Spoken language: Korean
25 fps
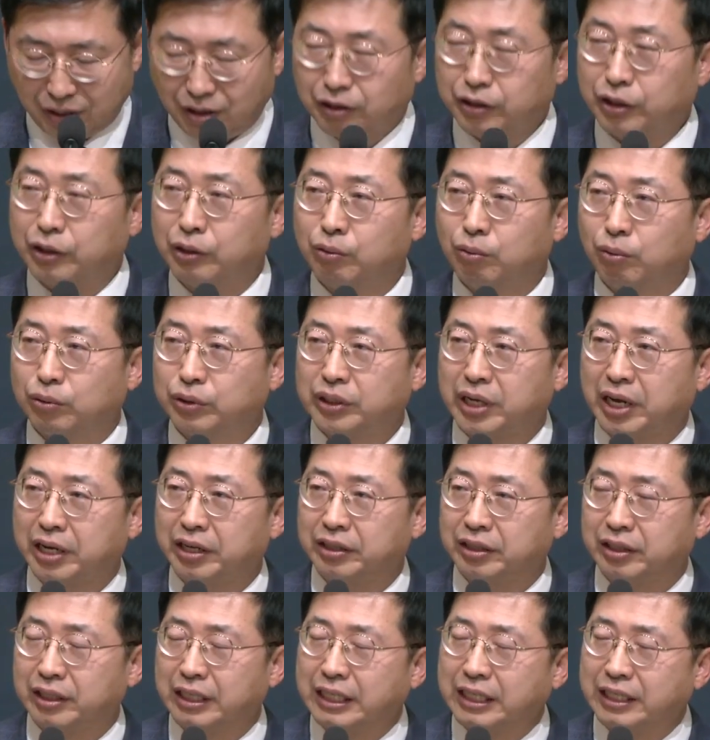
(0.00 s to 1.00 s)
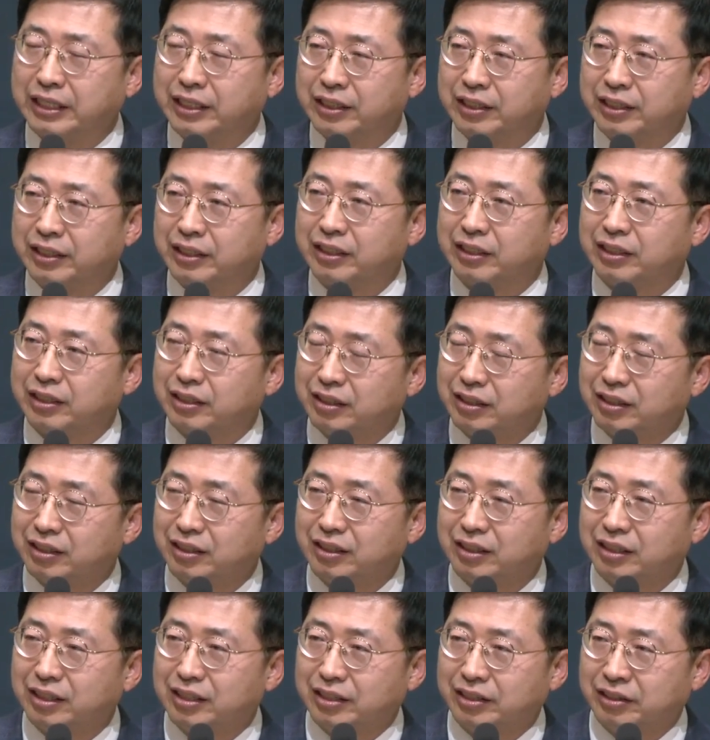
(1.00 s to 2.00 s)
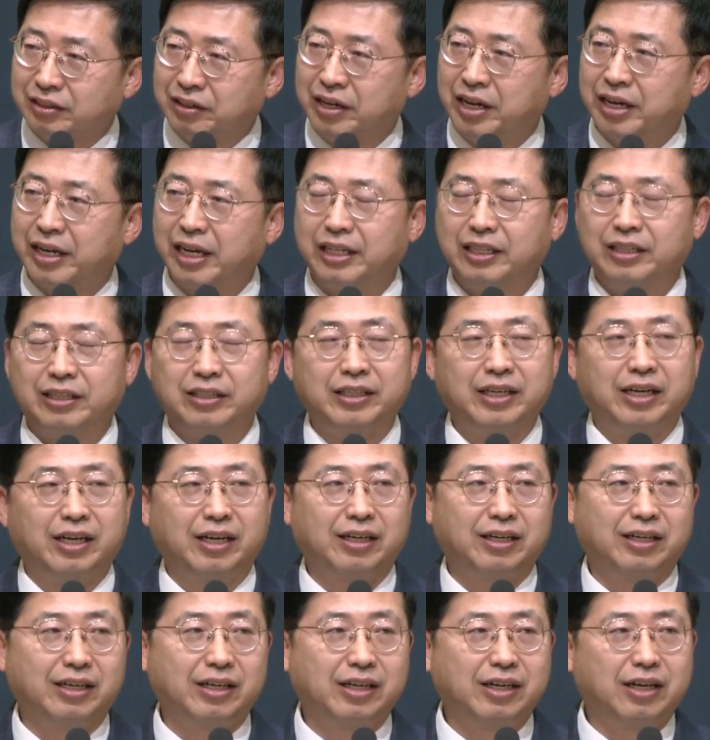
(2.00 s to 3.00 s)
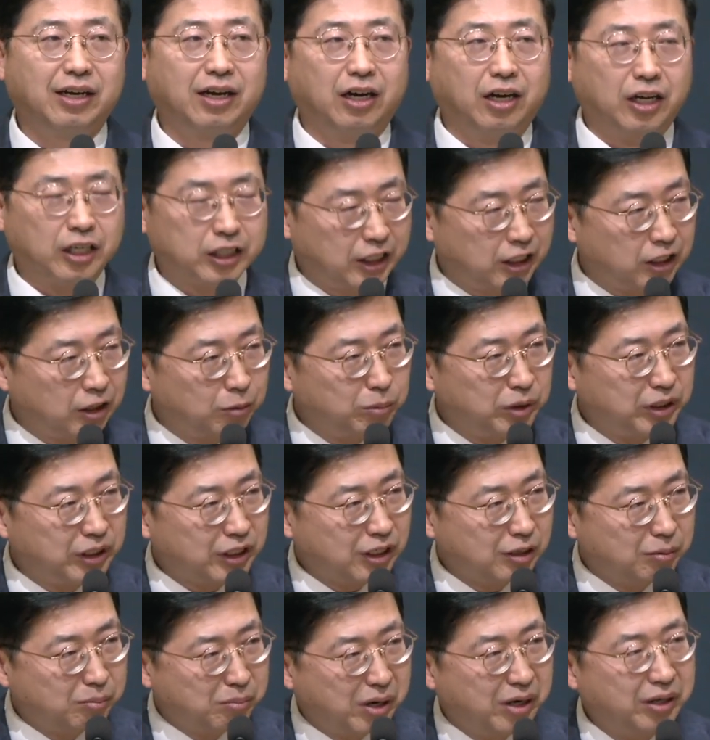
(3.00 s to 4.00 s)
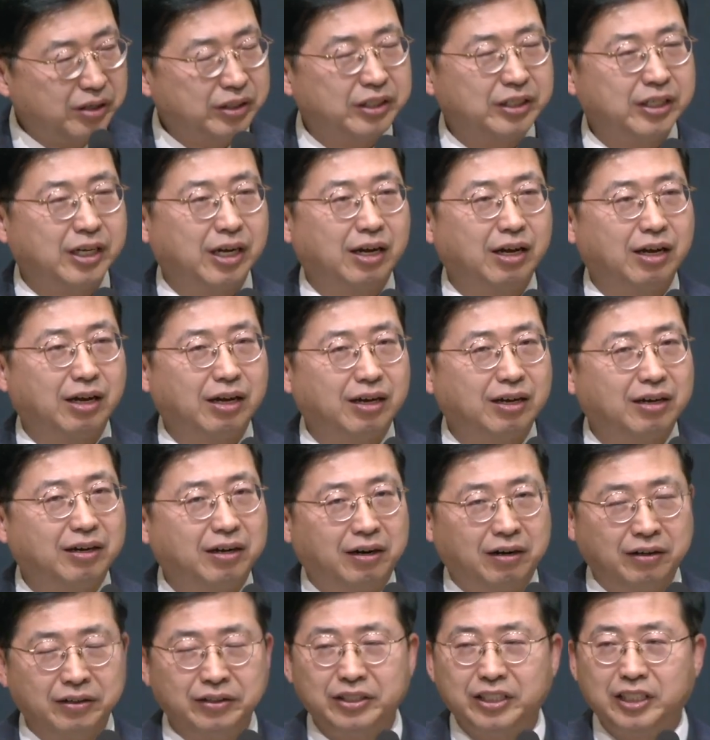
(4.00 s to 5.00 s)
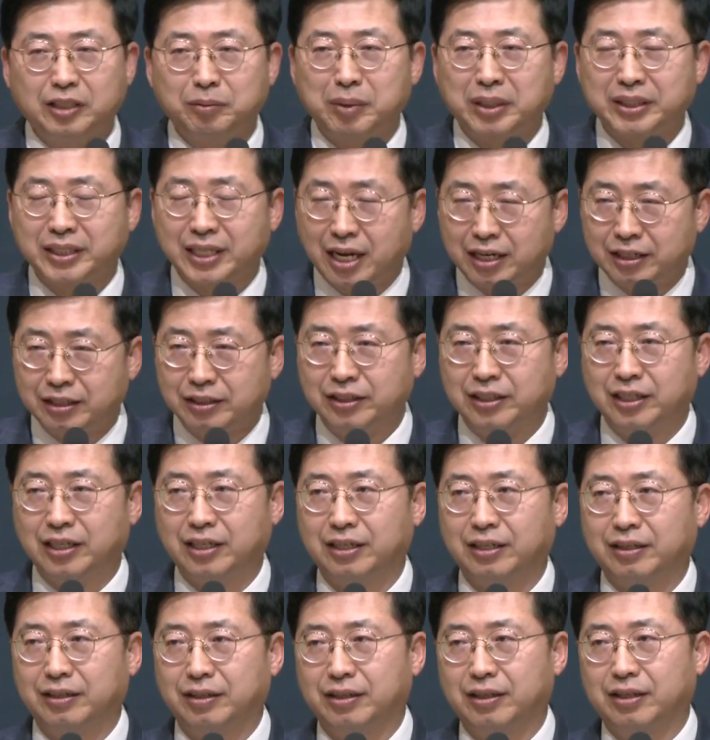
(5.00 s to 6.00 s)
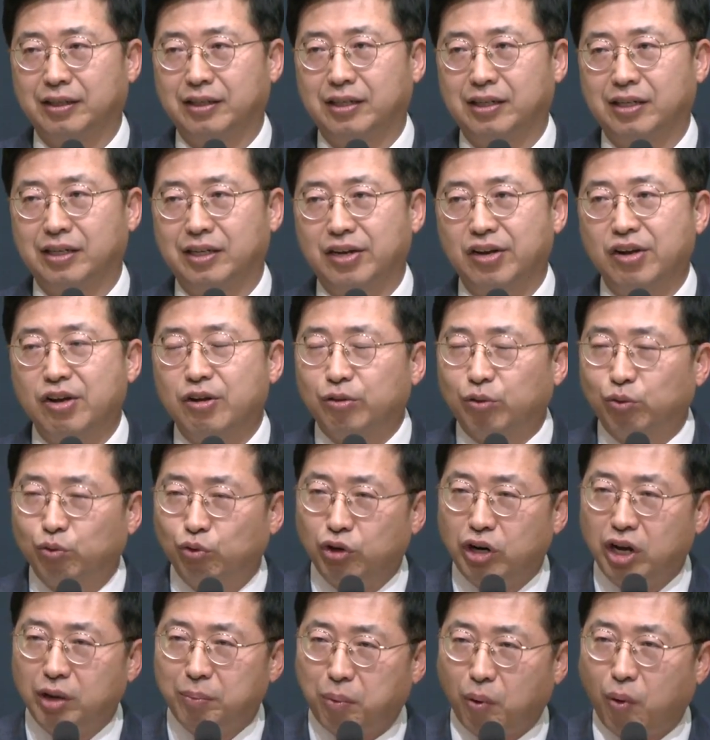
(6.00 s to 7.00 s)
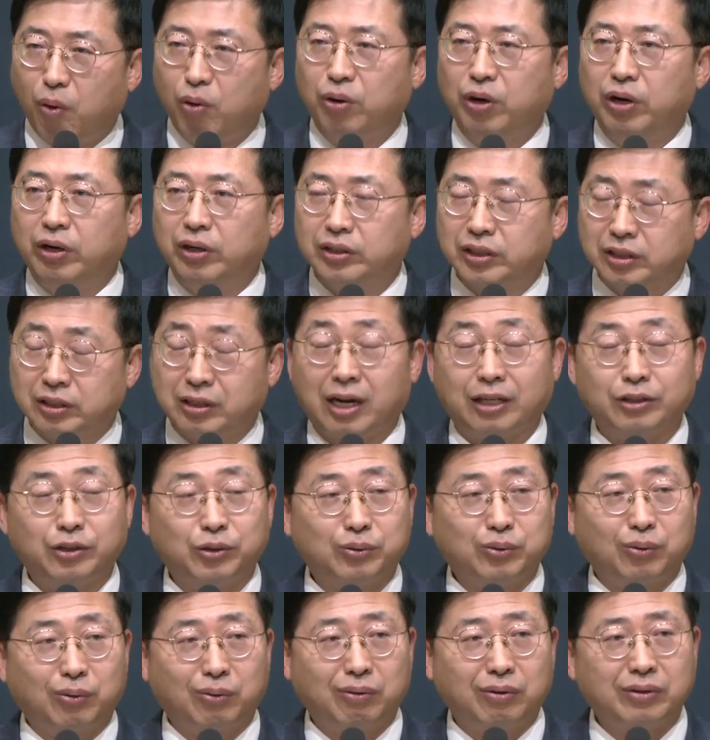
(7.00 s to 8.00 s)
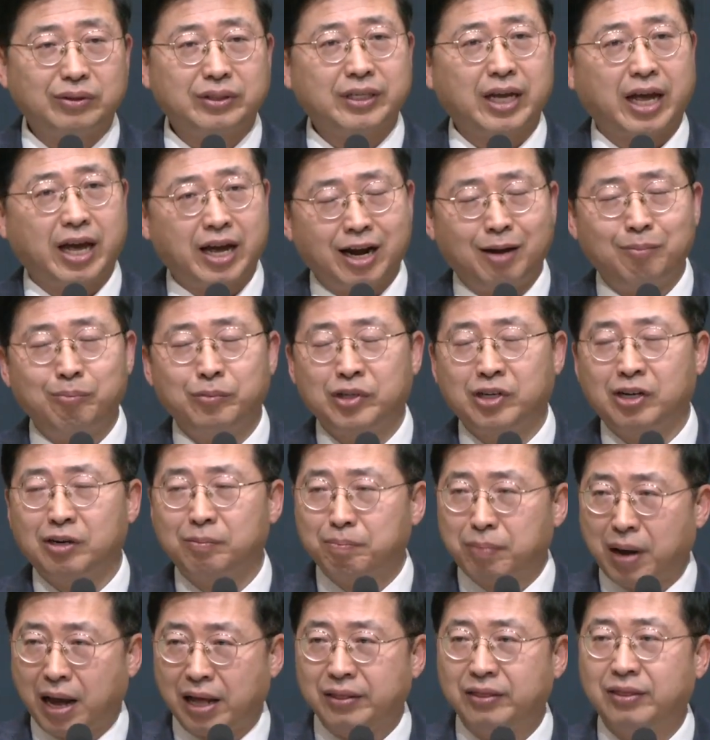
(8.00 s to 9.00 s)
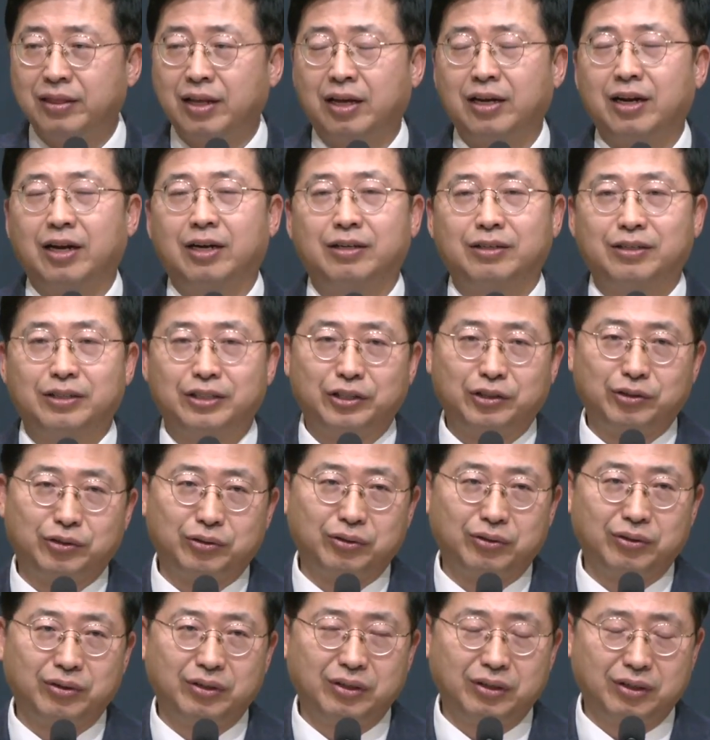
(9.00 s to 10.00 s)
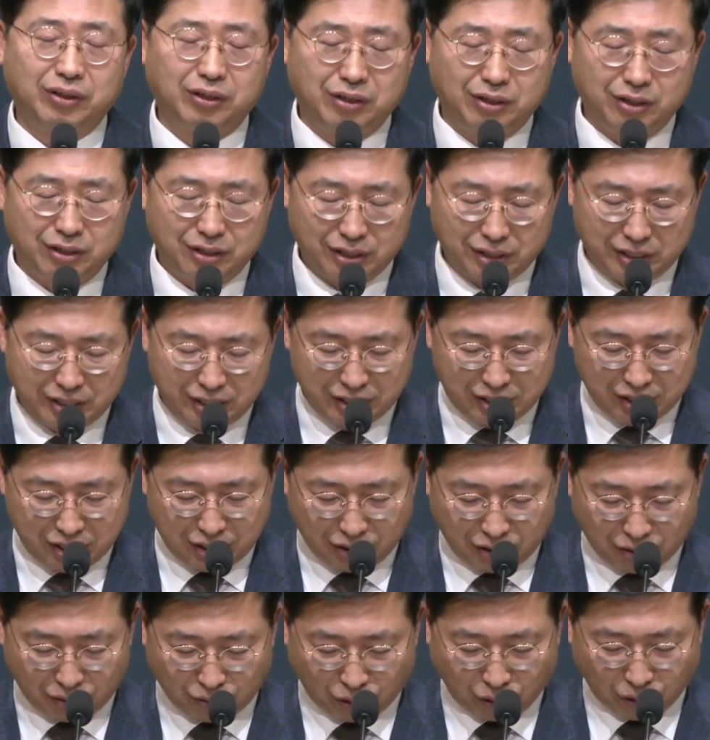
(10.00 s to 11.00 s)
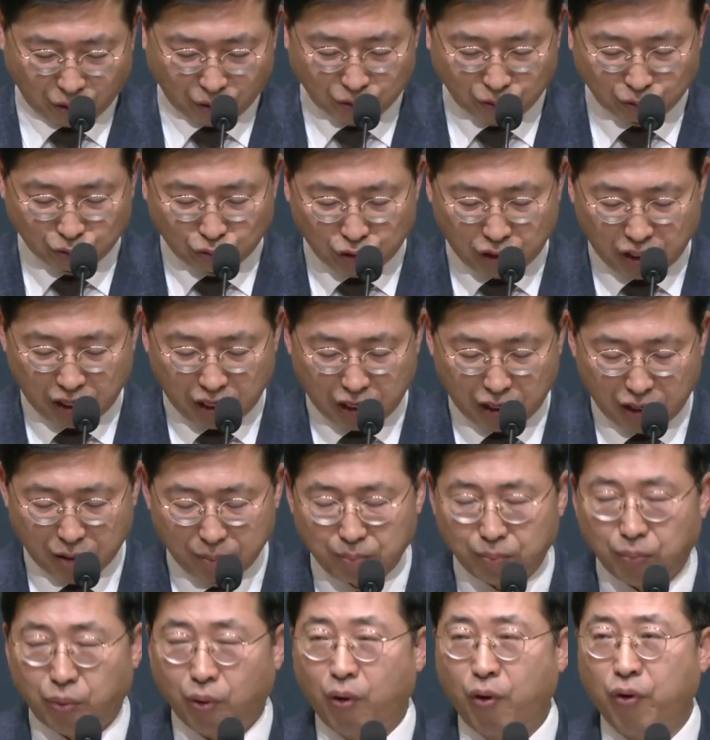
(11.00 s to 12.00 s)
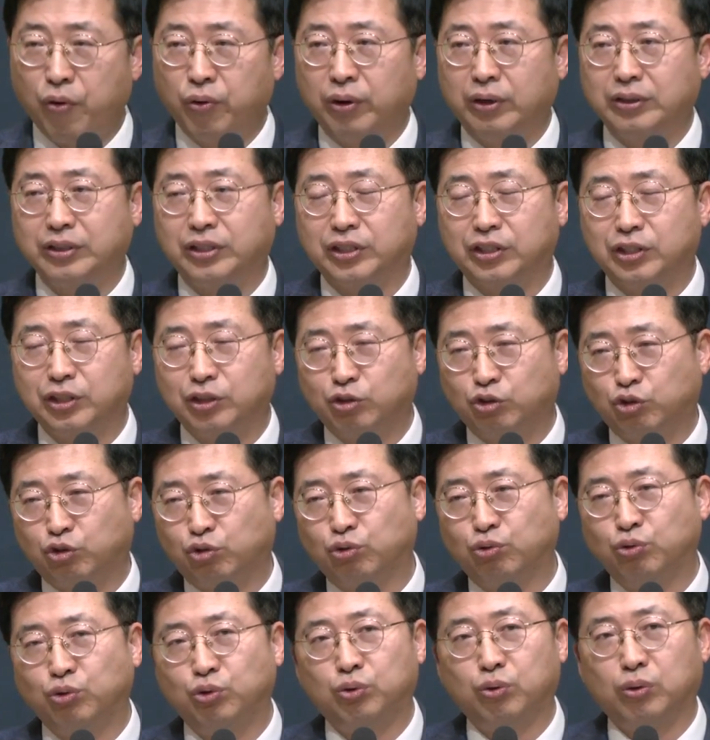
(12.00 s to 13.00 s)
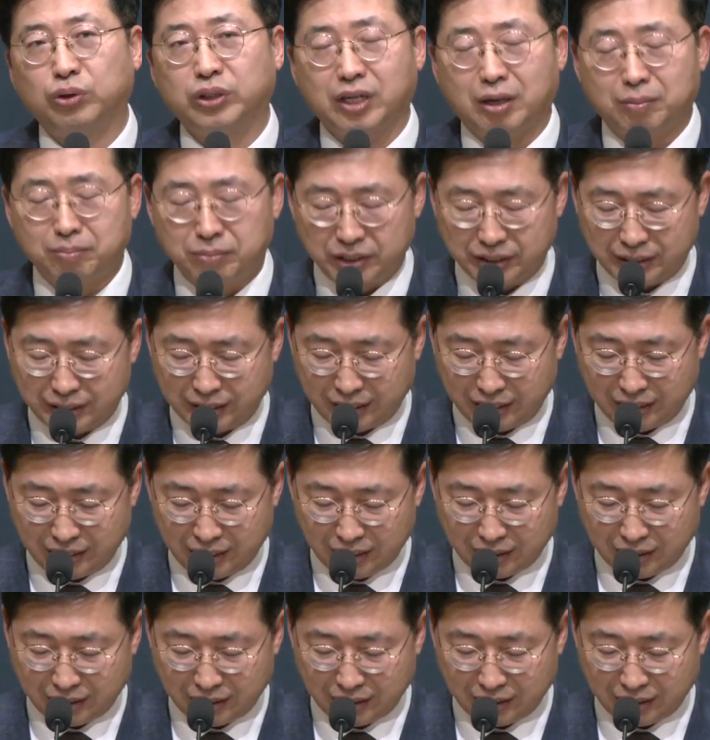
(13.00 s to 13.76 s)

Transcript: 어떤 곳에 여행했느냐? 어떤 음식을 먹었느냐? 어느 집에 사느냐? 눈에 보이는 것을 가지고 사람들을 판단하는 것이죠. 그리고 눈에 보이는 것을 중요시합니다.